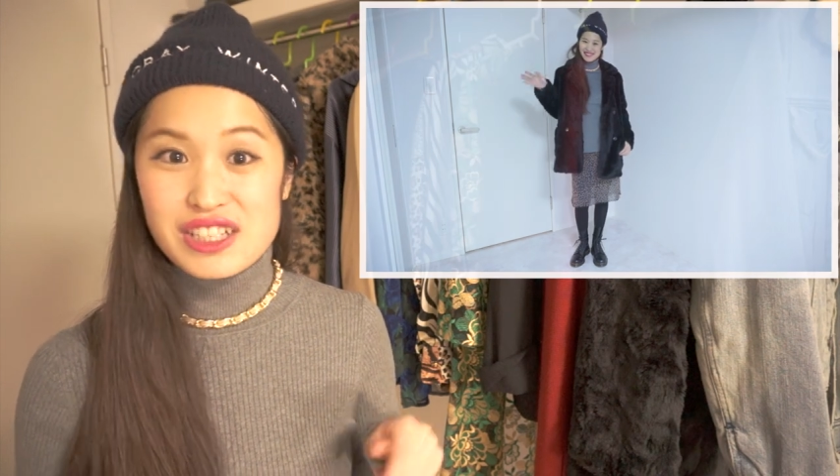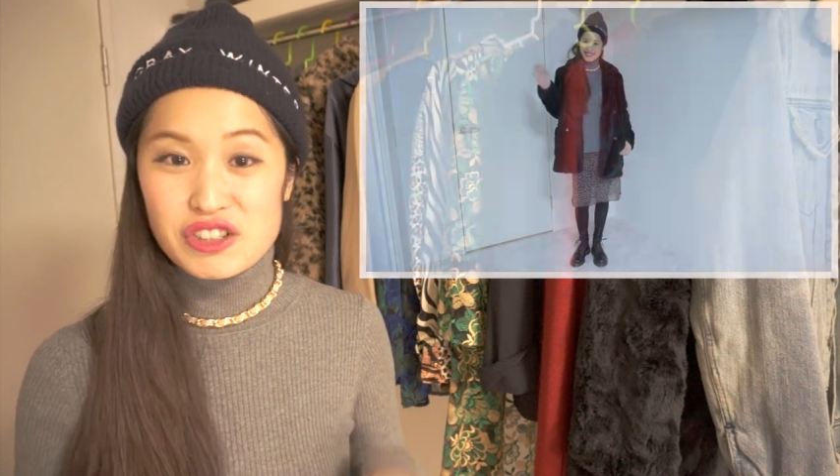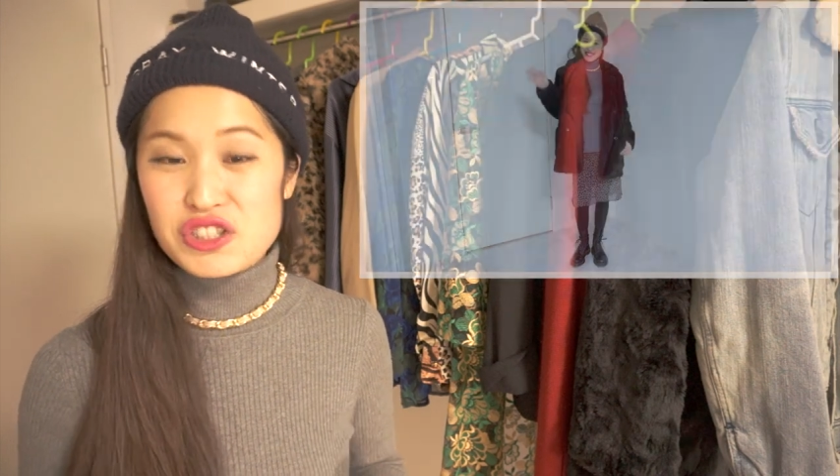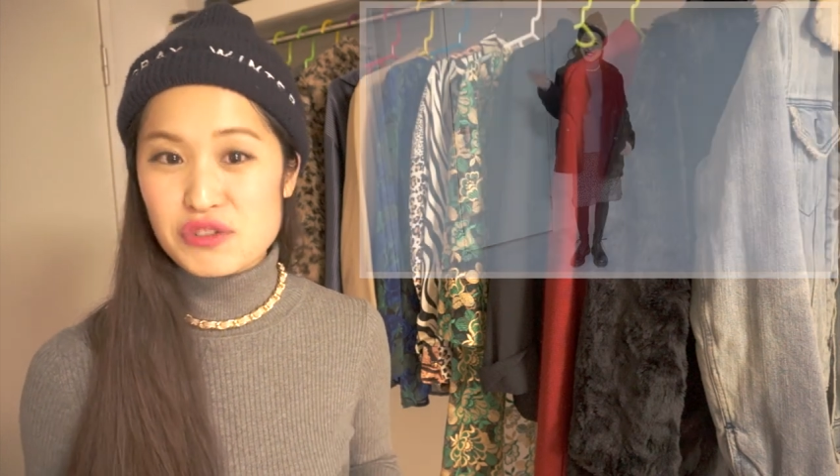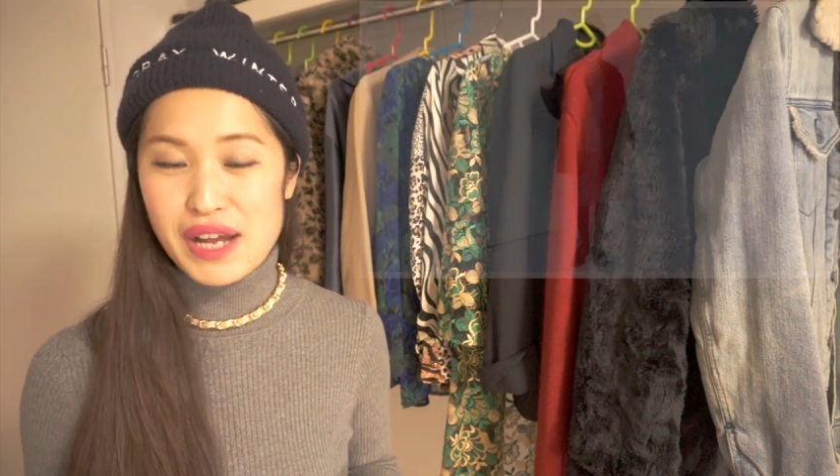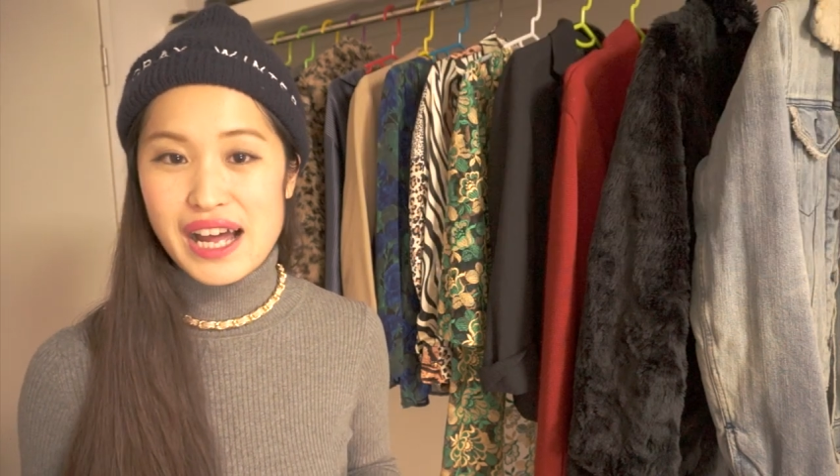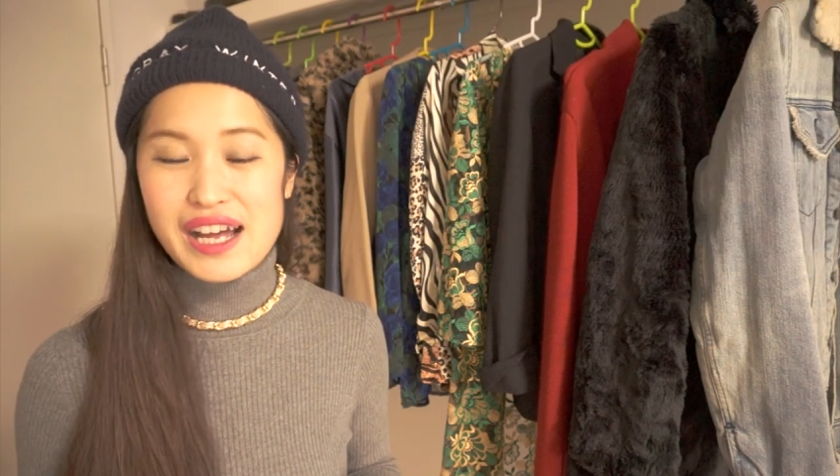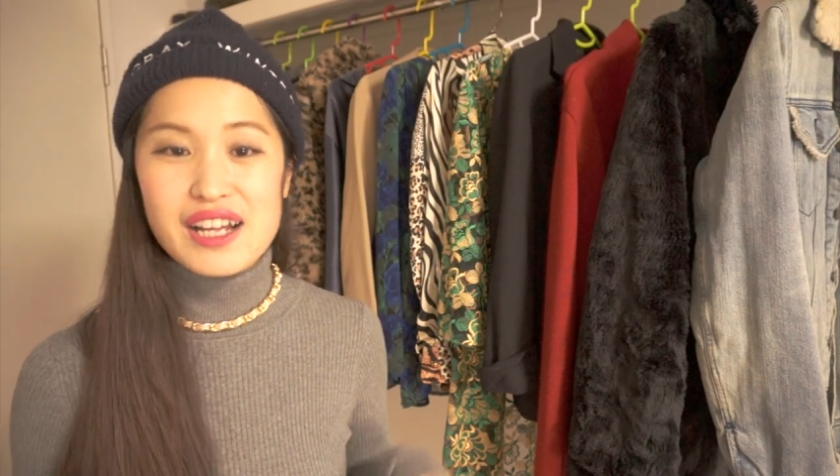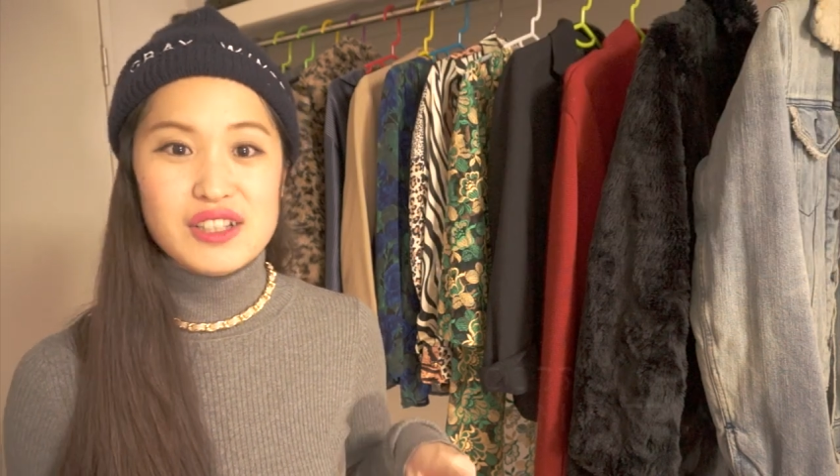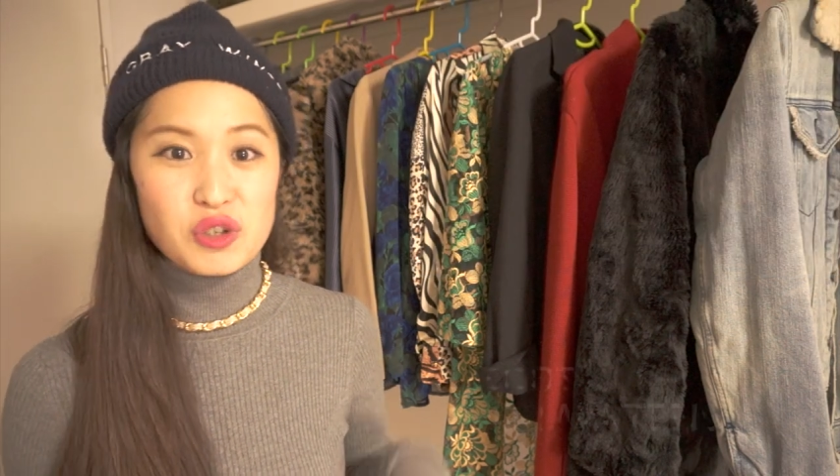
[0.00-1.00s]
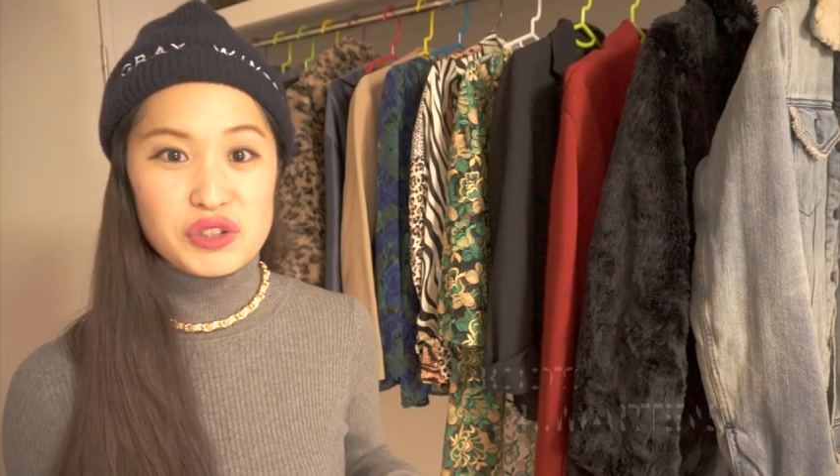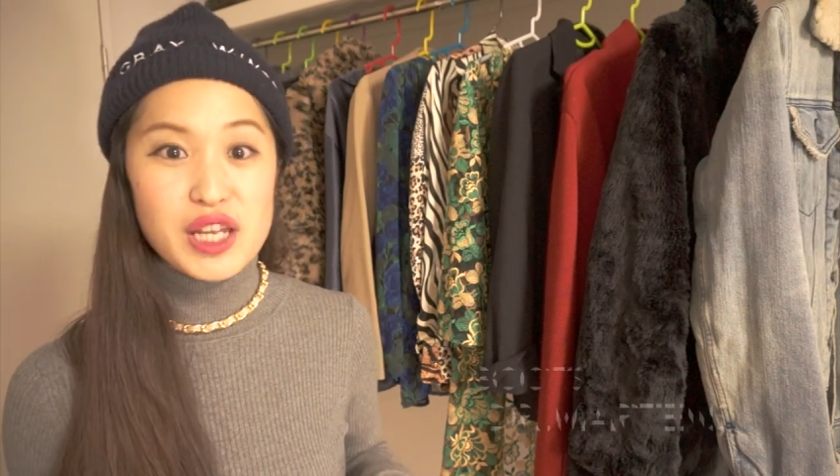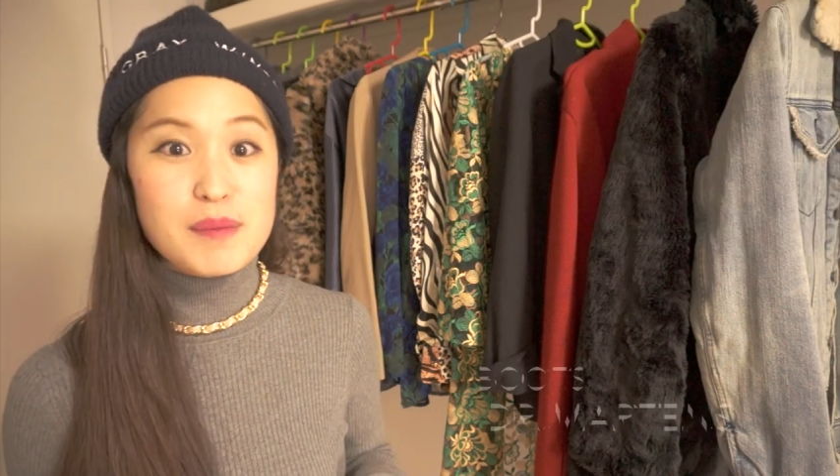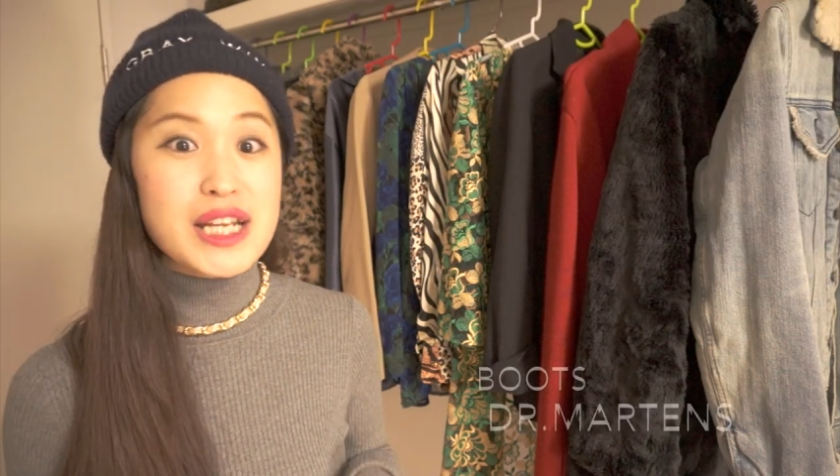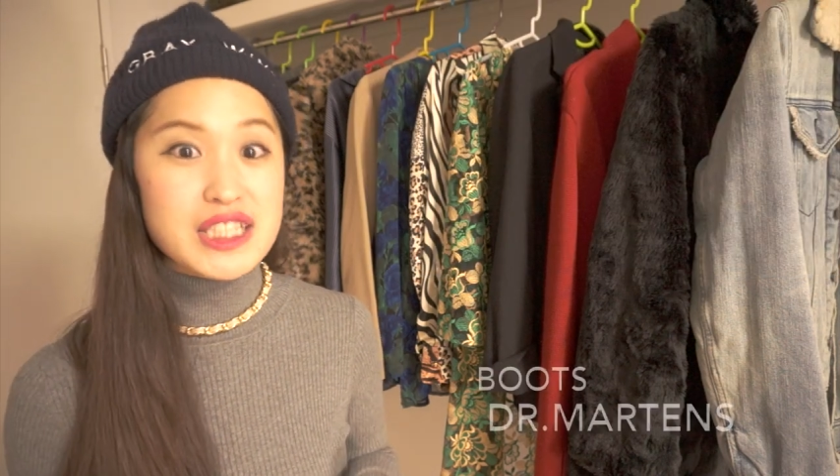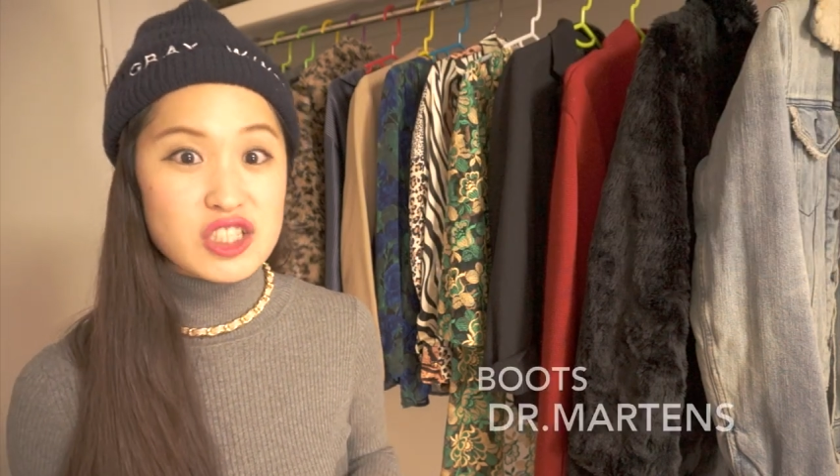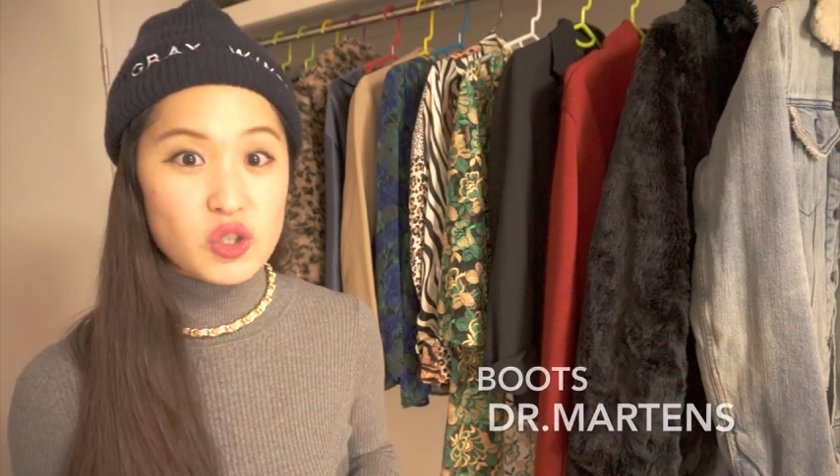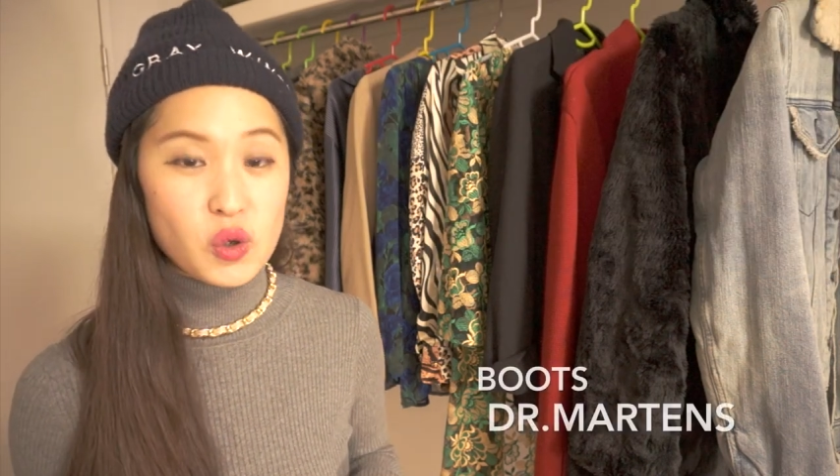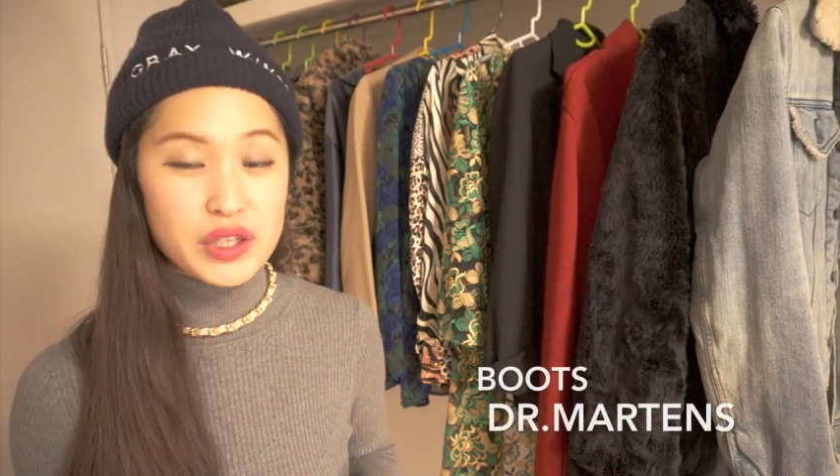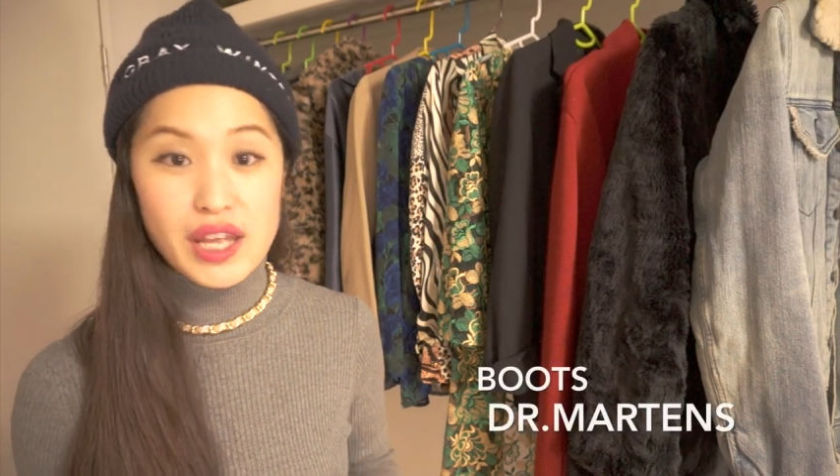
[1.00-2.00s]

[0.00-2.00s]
靴はドクターマーチンの